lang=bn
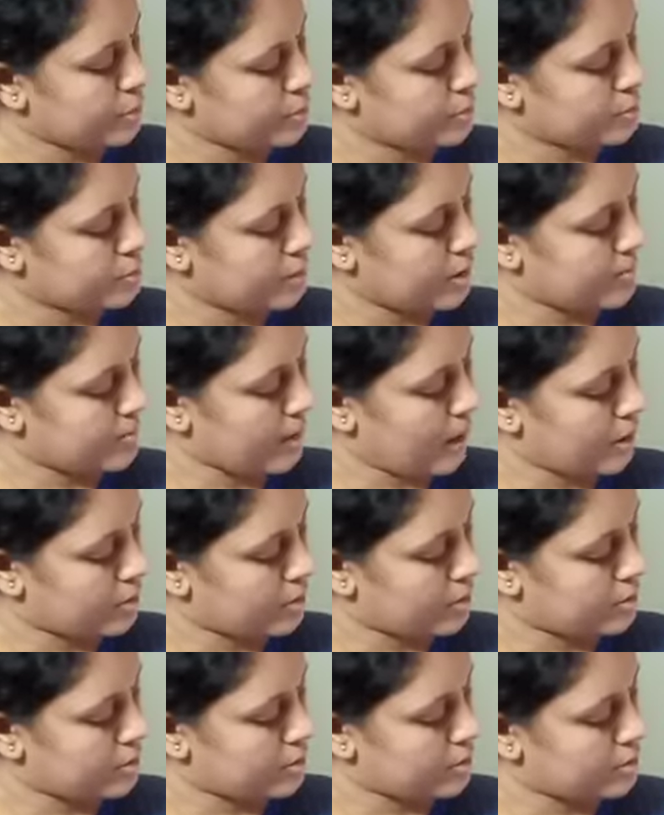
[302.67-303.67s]
জুড়ে
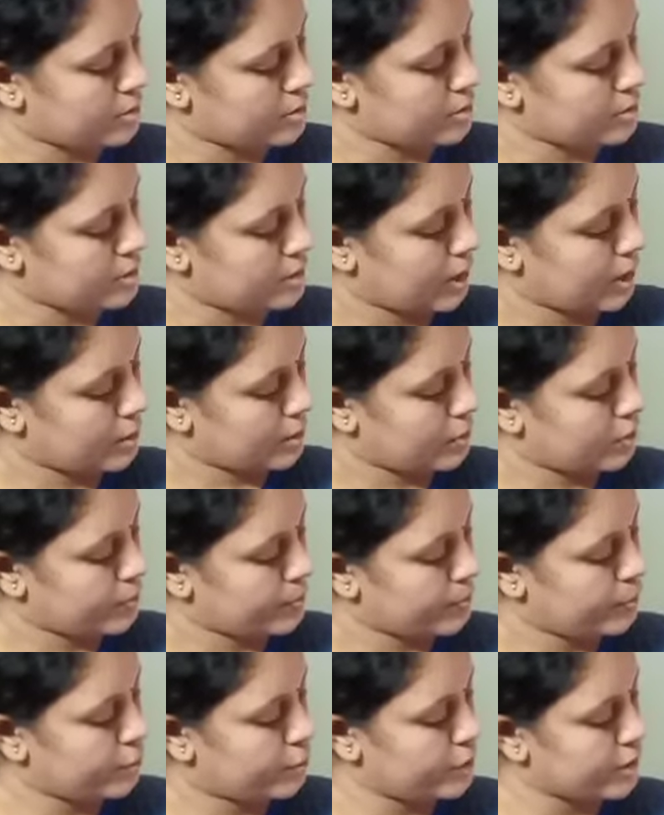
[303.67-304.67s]
বাক্য গঠন দেখো
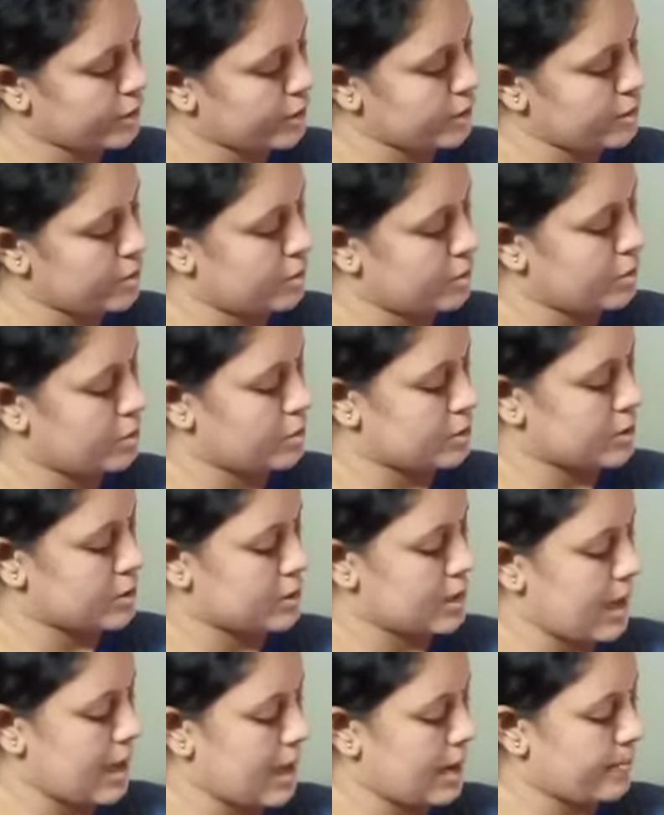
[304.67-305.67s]
ফণি হলো
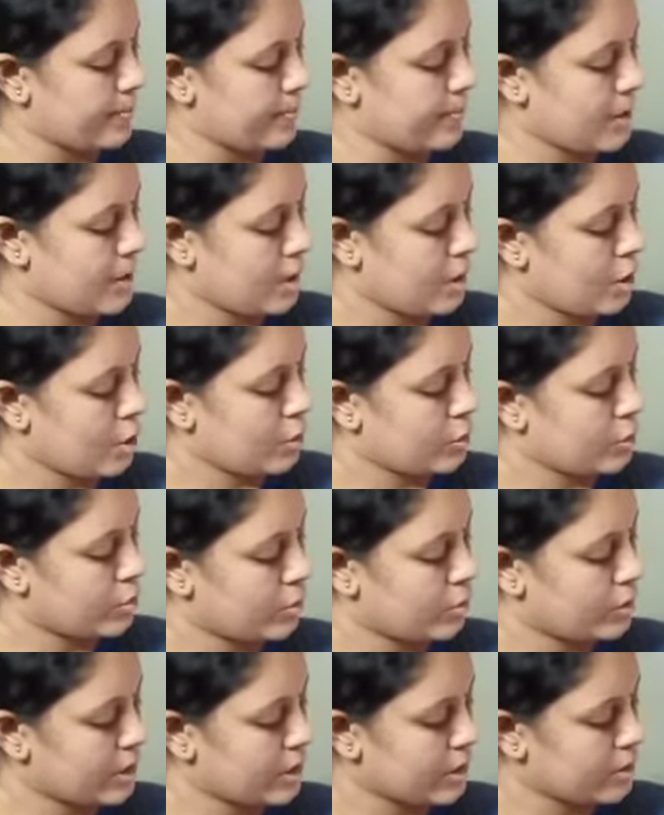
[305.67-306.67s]
সাপ
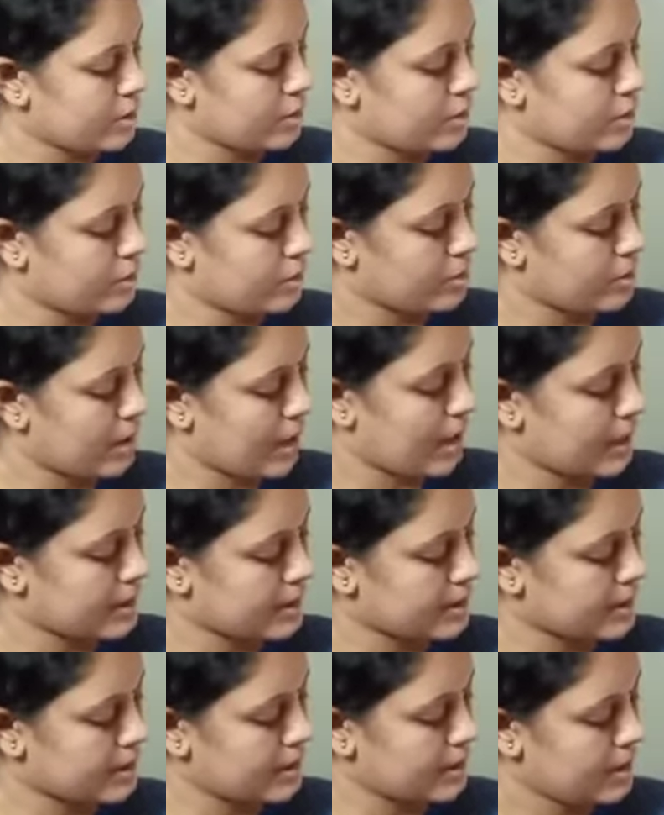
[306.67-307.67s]
করি হলো
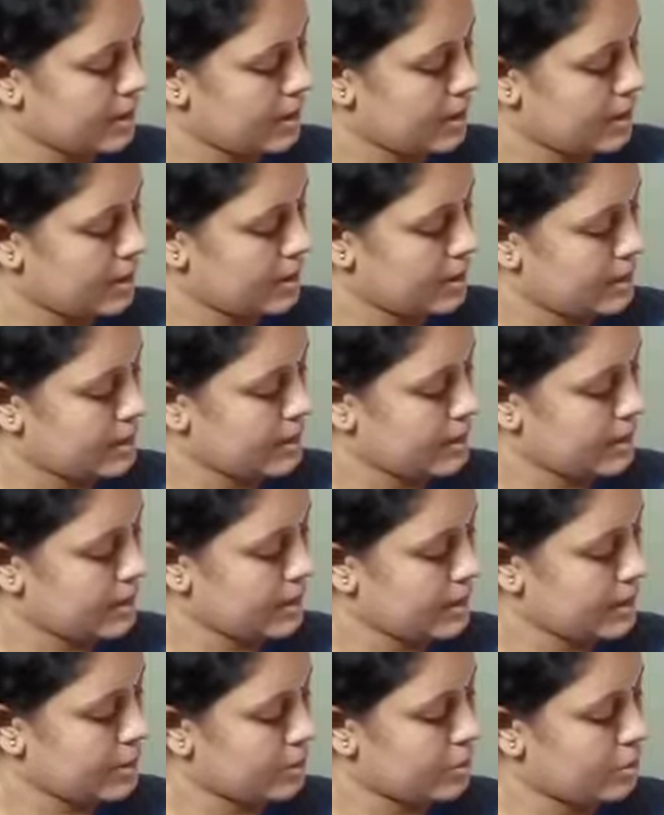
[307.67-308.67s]
হাতি
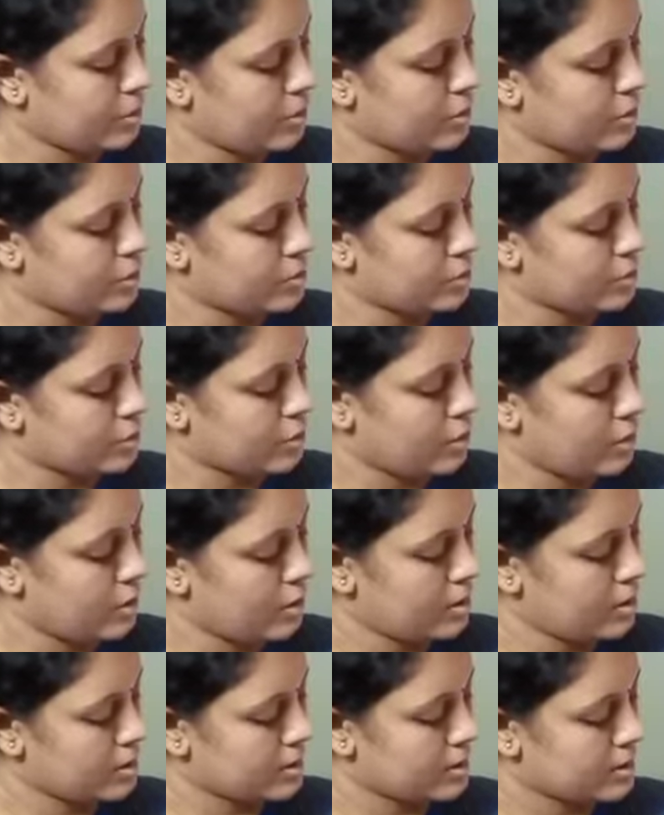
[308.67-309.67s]
নীর হলো জল
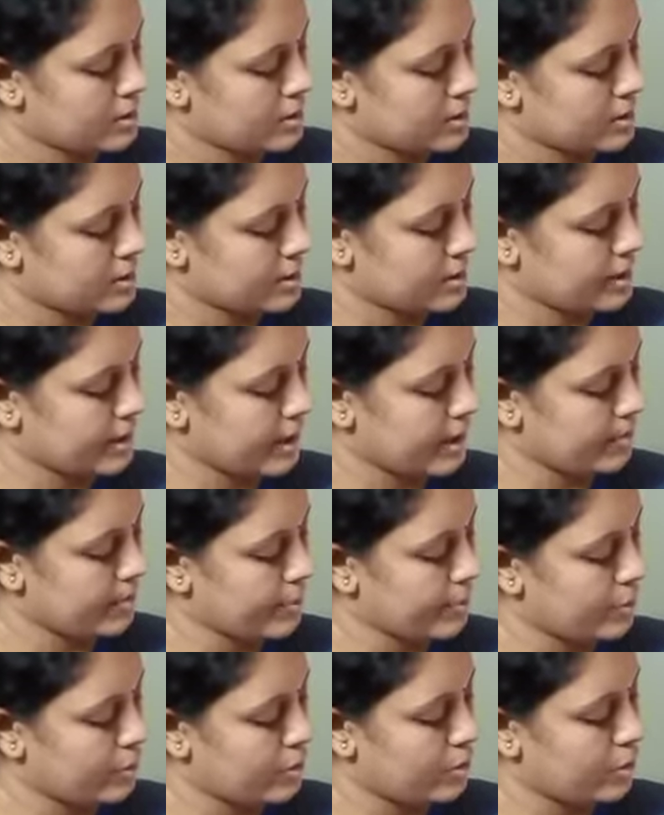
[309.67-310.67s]
দ্বীপ
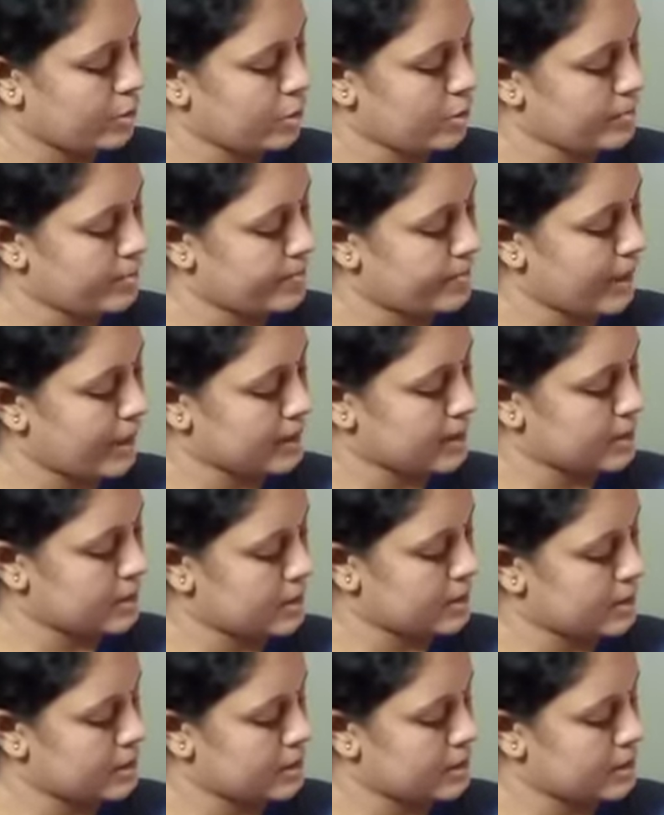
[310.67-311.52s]
হলো বাতি